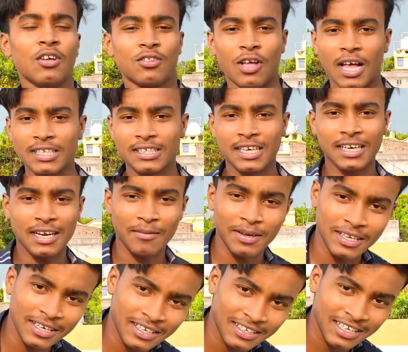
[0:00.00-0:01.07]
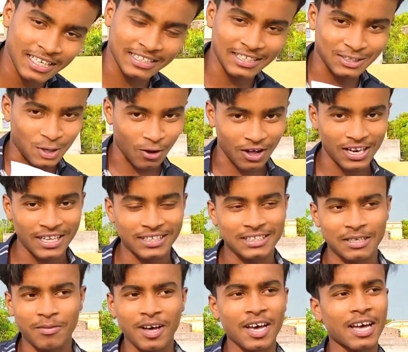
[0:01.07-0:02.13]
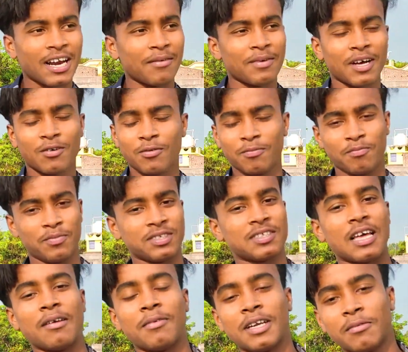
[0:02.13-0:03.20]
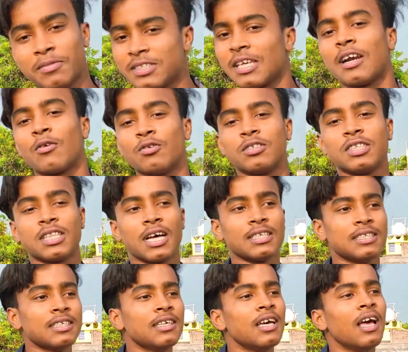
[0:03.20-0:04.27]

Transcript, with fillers: তো আজকে এটা আমার কাছে সকাল এসছে ভাই আর আমি এখন বিশাল মানে বিশাল খুশিতে আছি